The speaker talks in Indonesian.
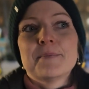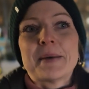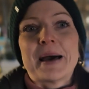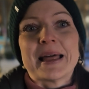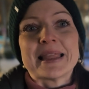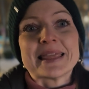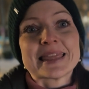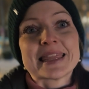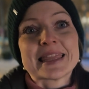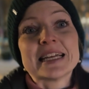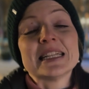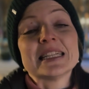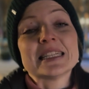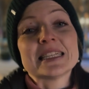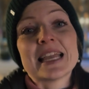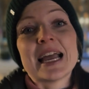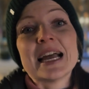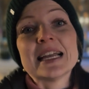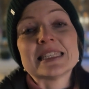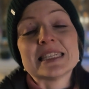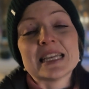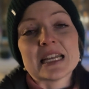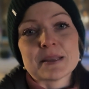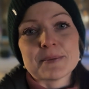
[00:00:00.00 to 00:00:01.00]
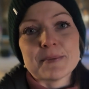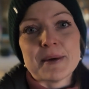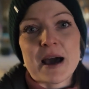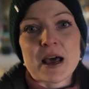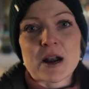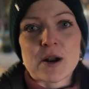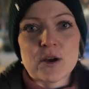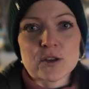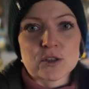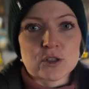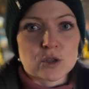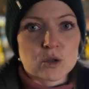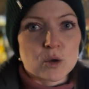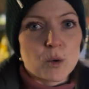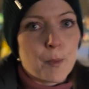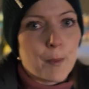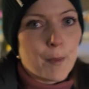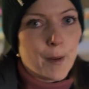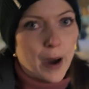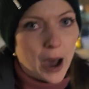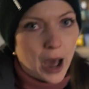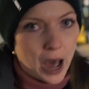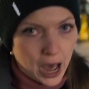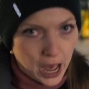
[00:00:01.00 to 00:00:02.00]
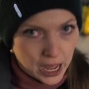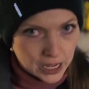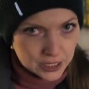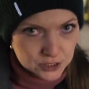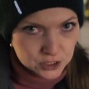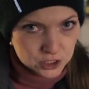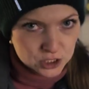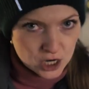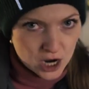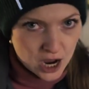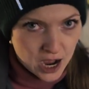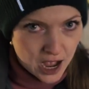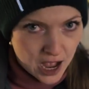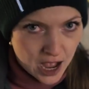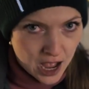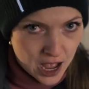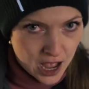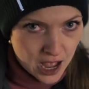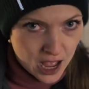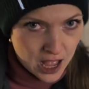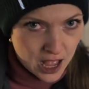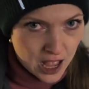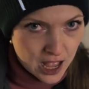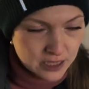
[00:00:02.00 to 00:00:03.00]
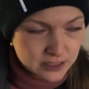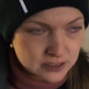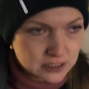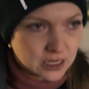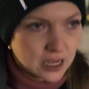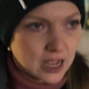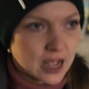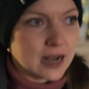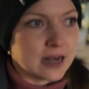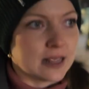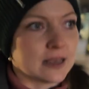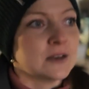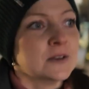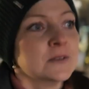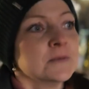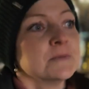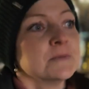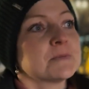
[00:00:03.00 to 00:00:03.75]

mantelnya Diet Maros itu panjang sekali.